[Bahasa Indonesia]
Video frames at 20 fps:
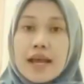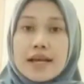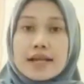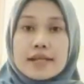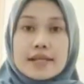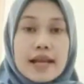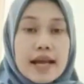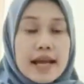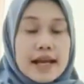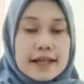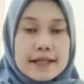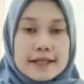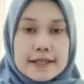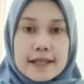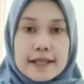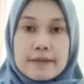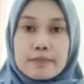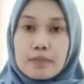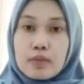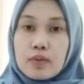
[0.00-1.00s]
Nah,
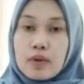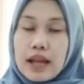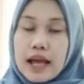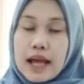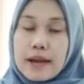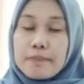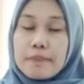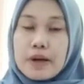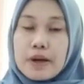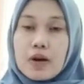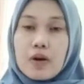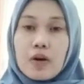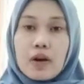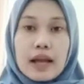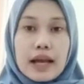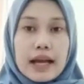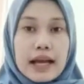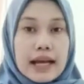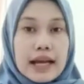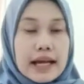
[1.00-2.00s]
kesimpulan
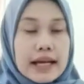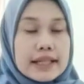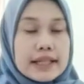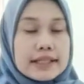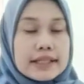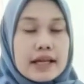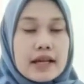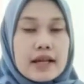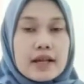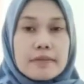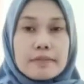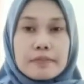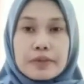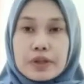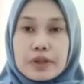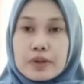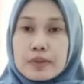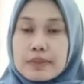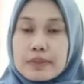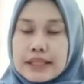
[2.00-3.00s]
pengolahan
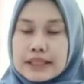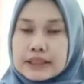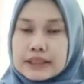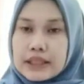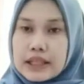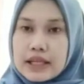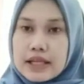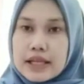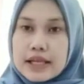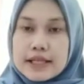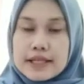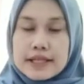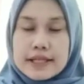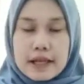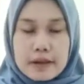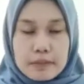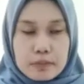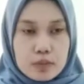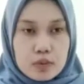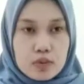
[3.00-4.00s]
minuman sehat
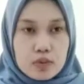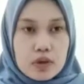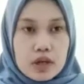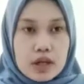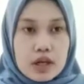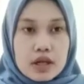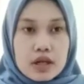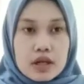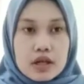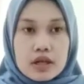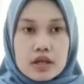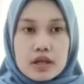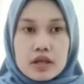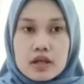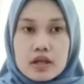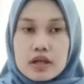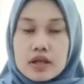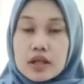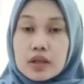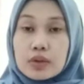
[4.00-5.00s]
jamu
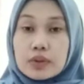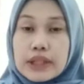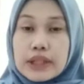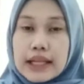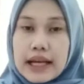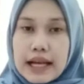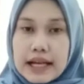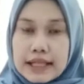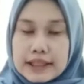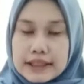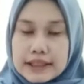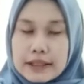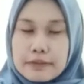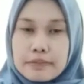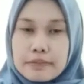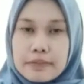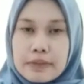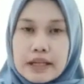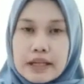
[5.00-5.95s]
eh, kunir asem.